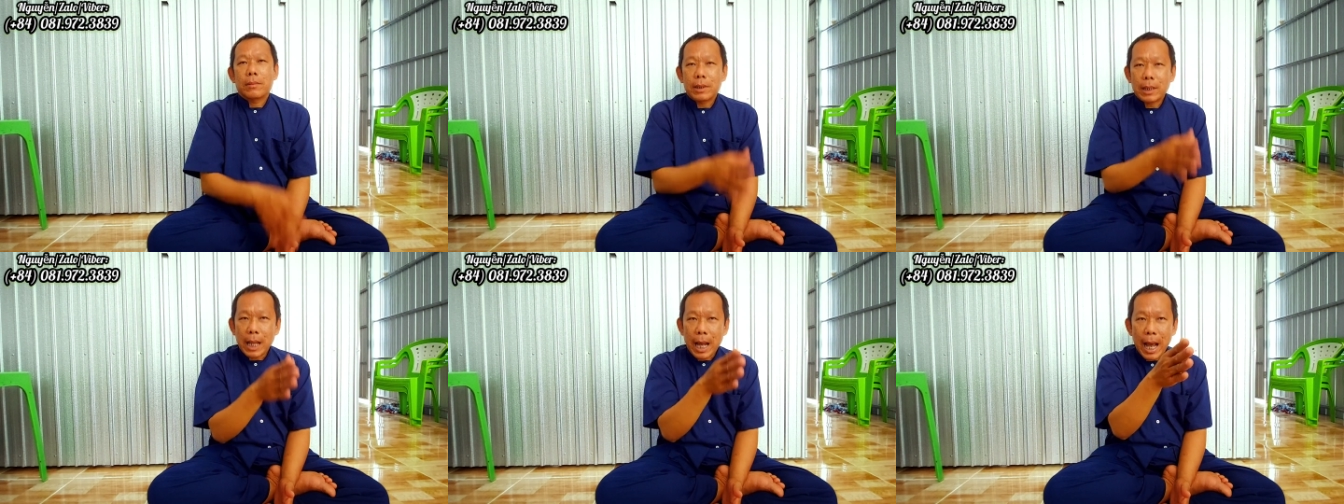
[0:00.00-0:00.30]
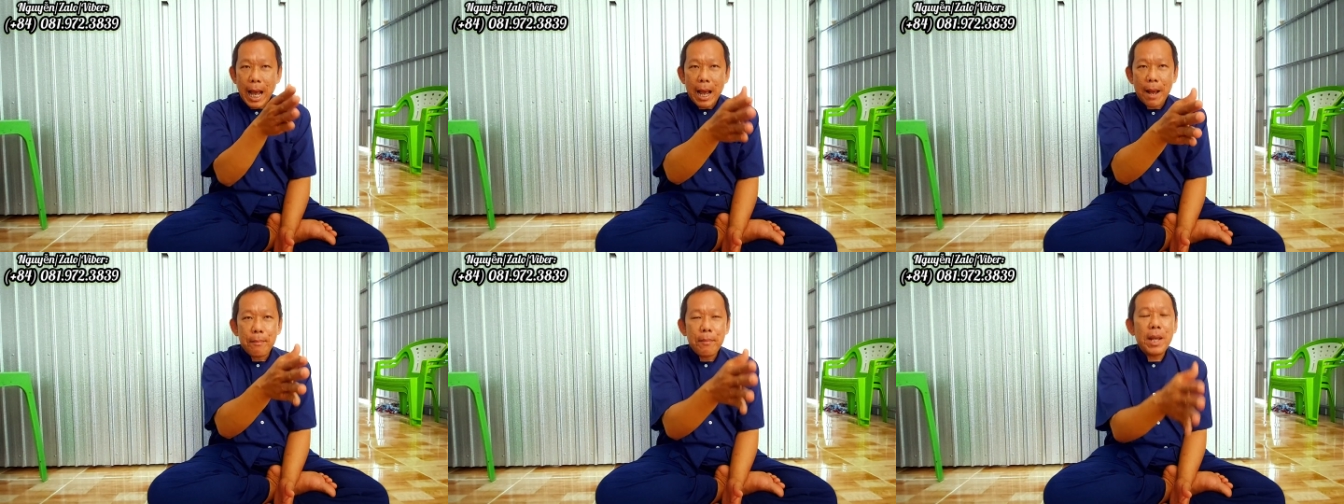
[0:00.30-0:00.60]

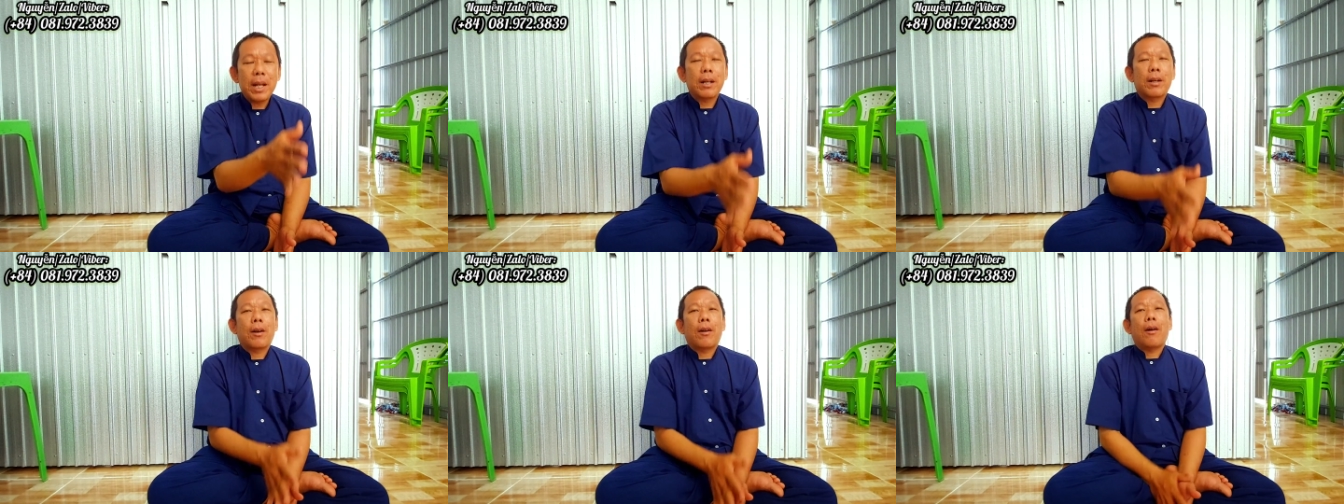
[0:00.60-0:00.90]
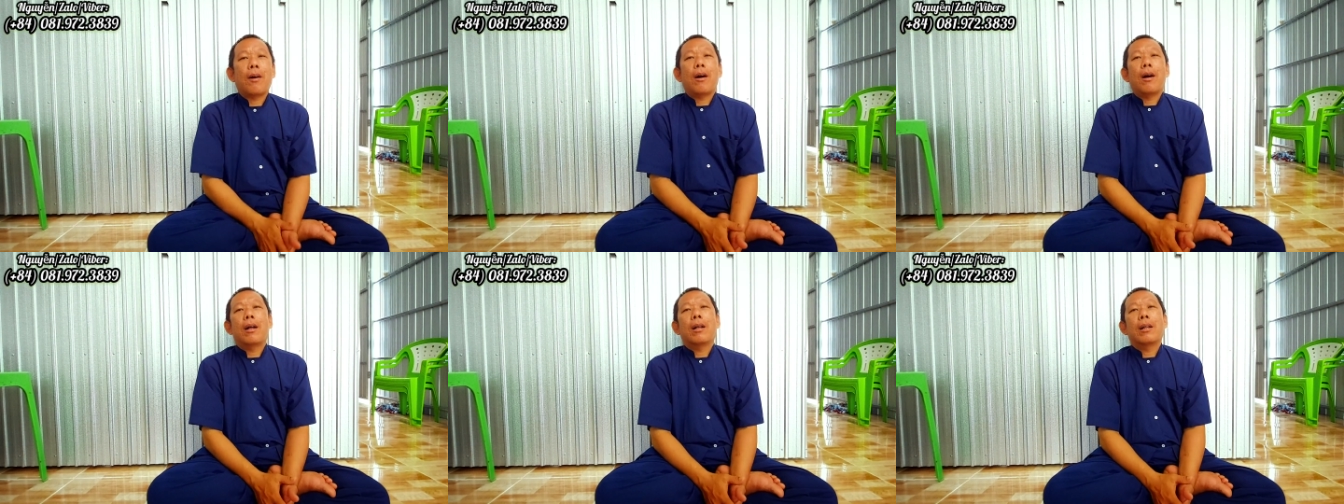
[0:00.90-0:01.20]
ta biết
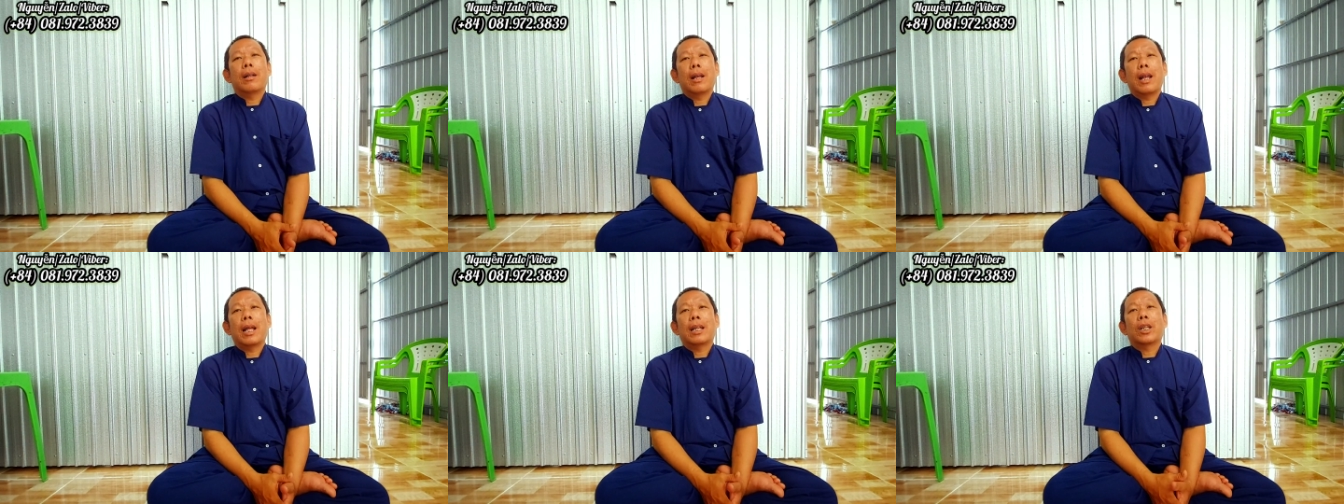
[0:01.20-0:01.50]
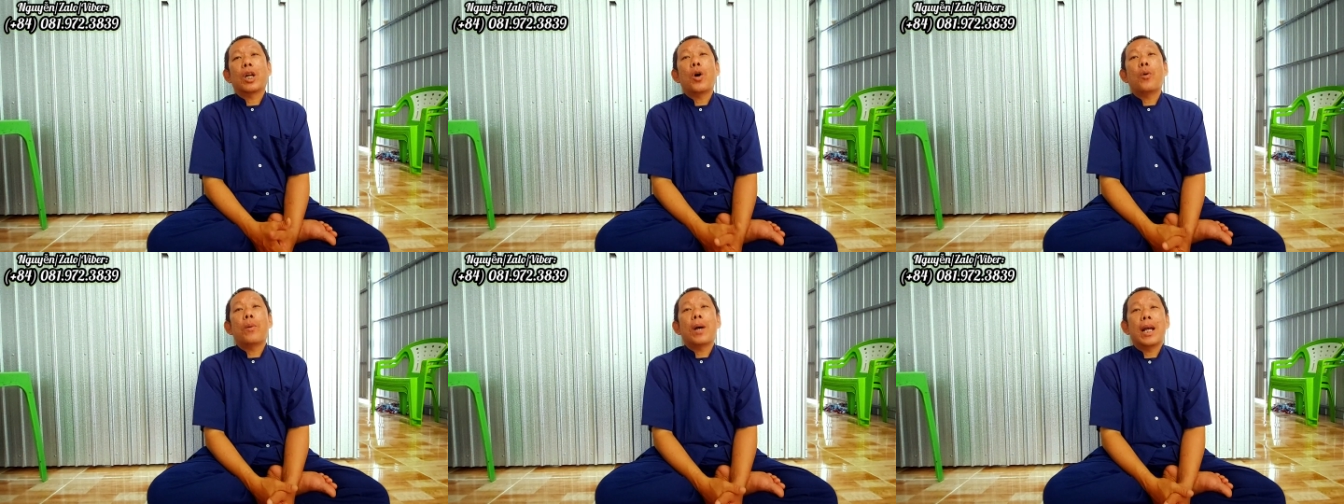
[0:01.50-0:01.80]
rõ là
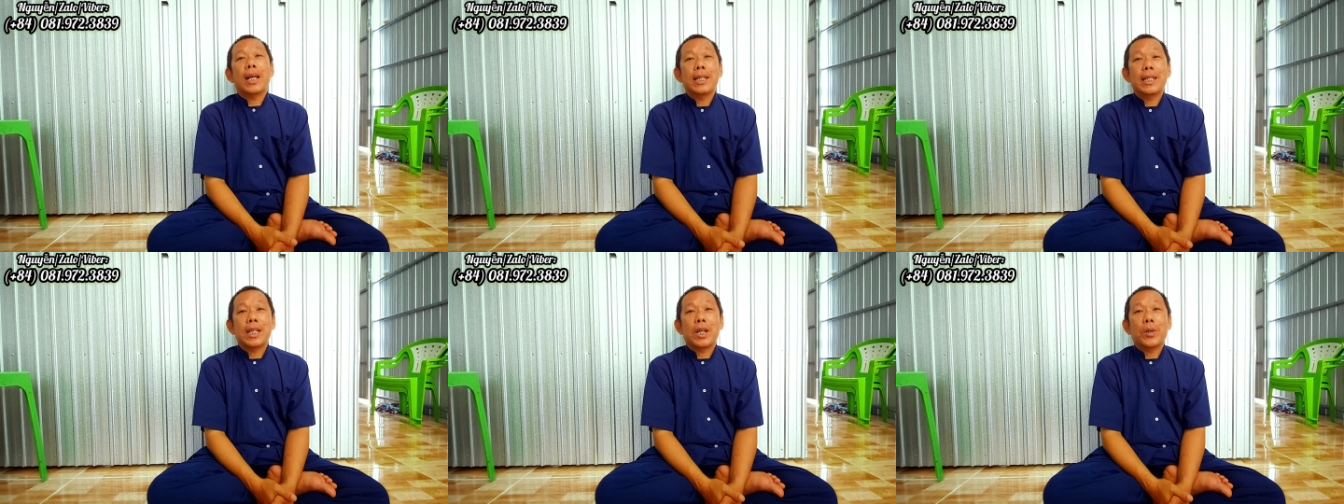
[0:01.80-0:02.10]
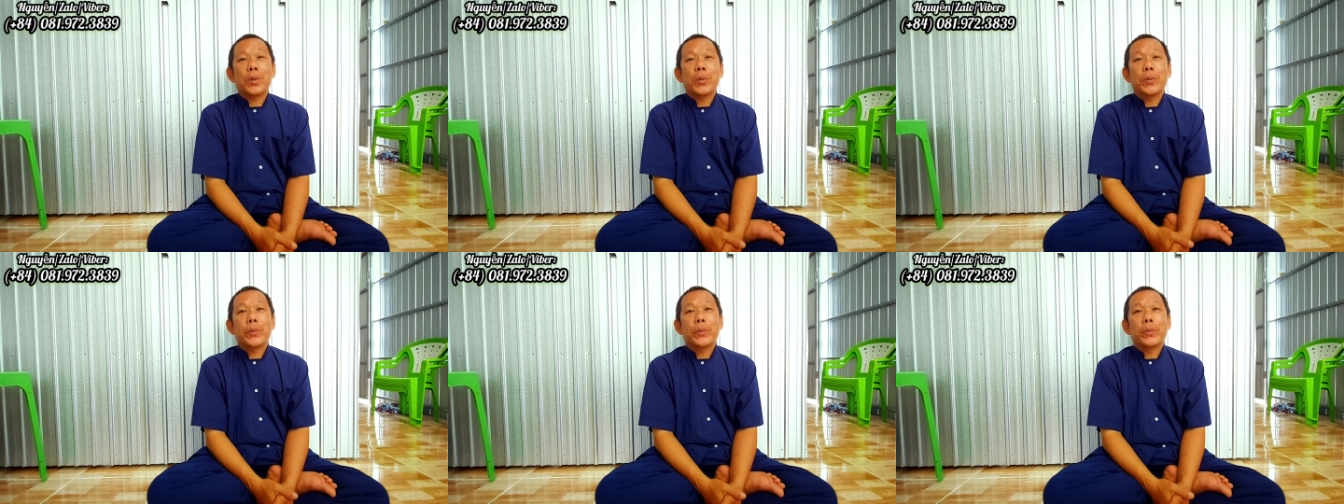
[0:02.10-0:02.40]
tốt hay xấu
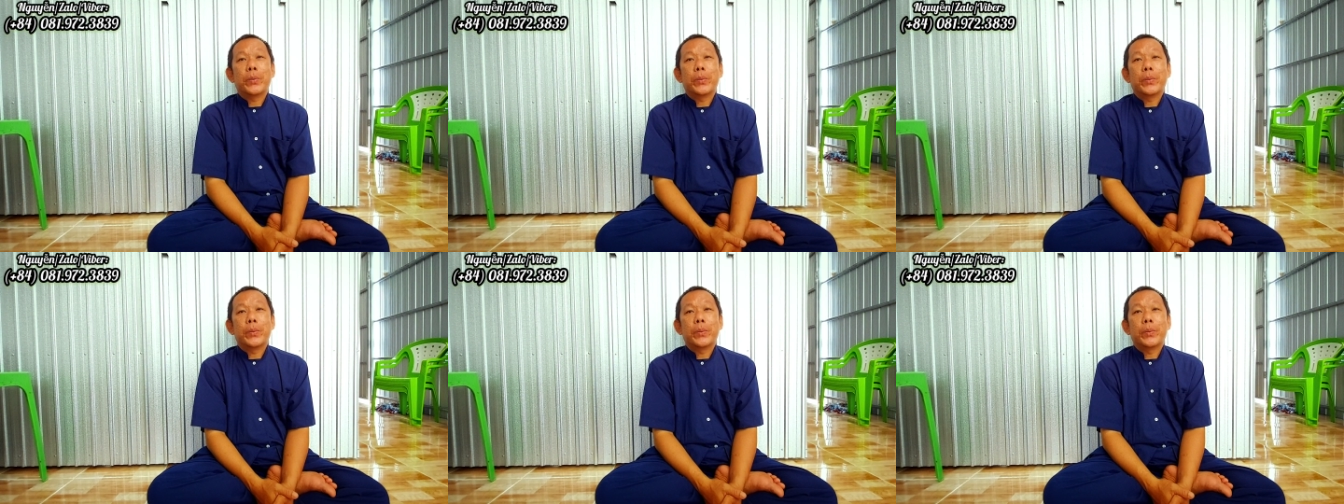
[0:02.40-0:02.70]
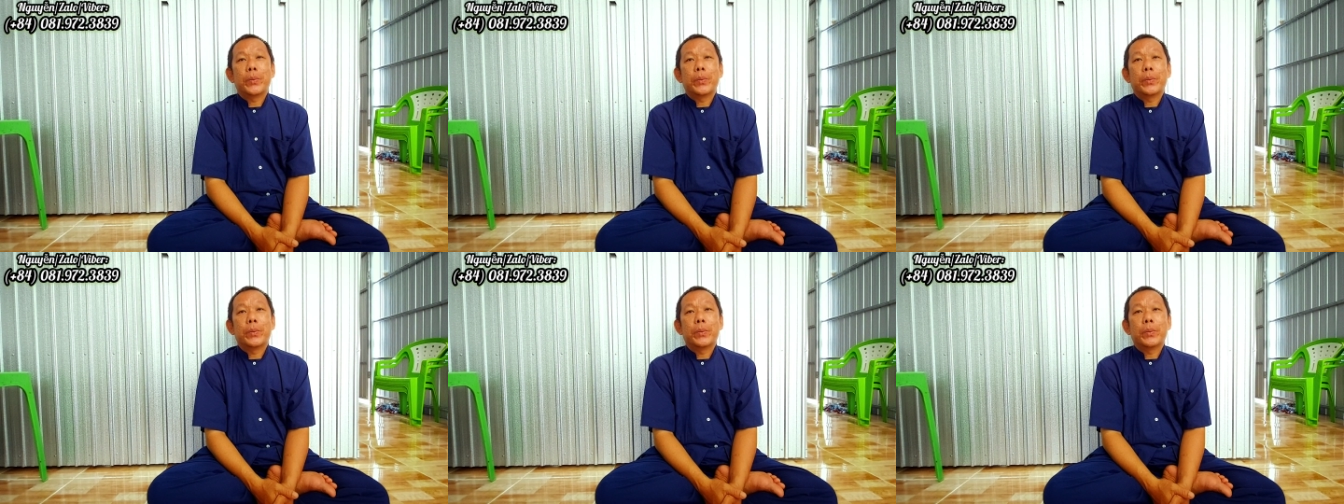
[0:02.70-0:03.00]

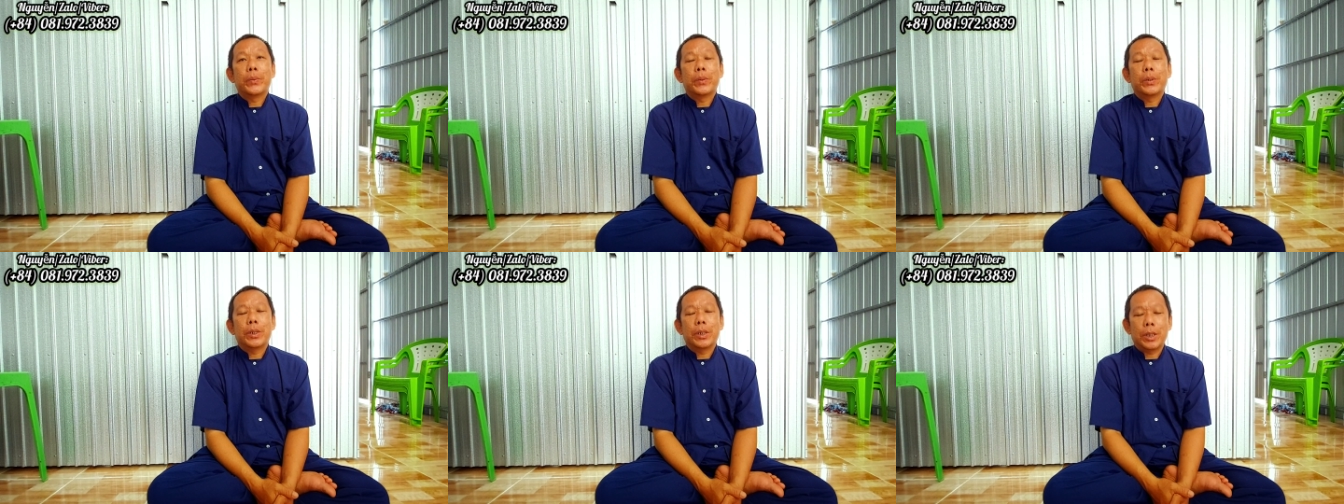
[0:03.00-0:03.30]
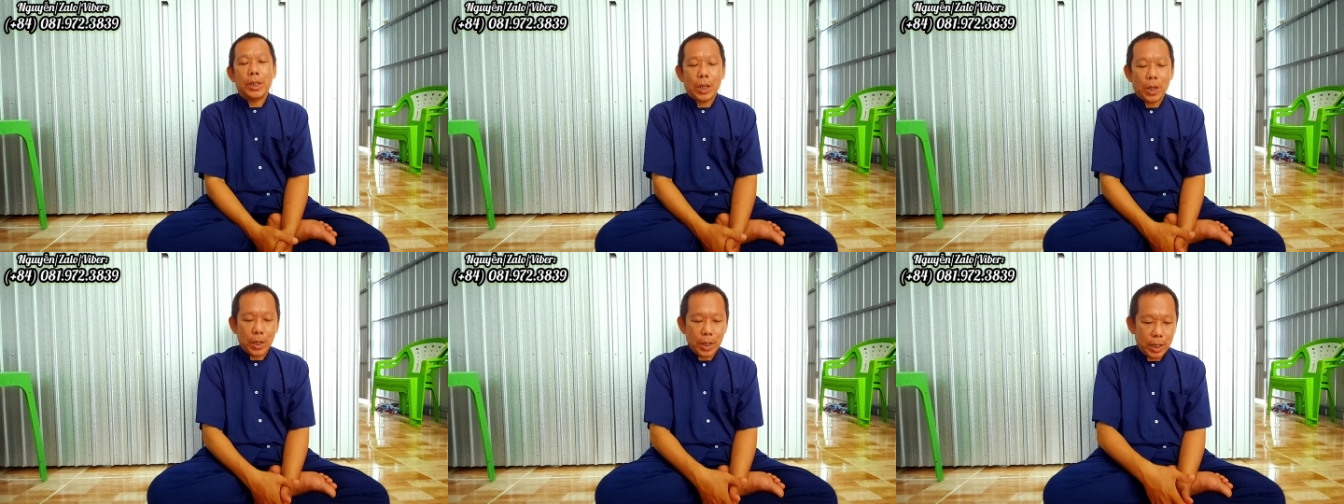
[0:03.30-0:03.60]

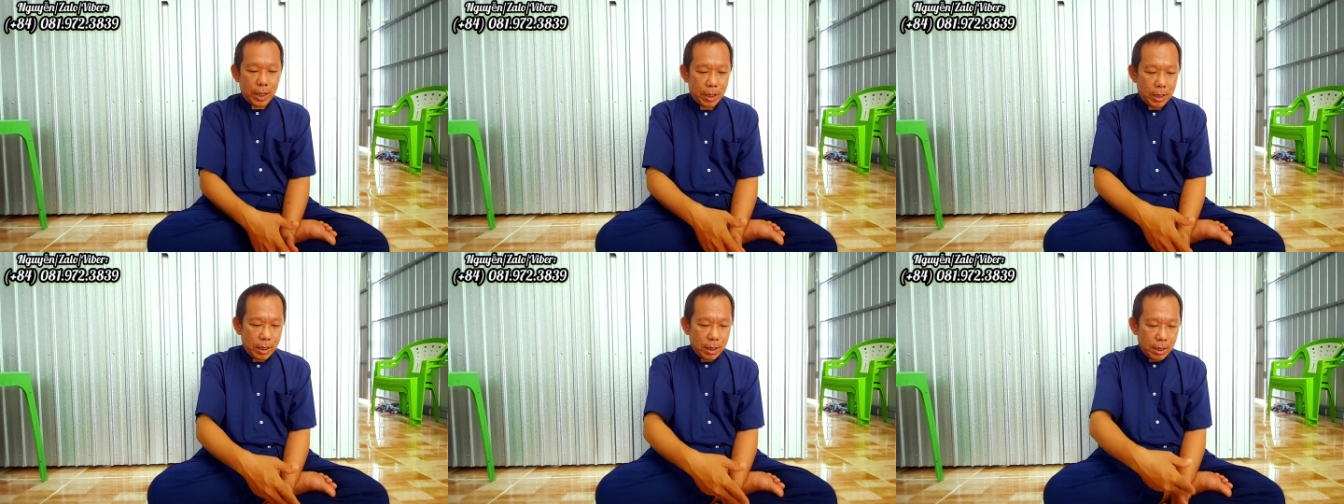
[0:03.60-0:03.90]
rồi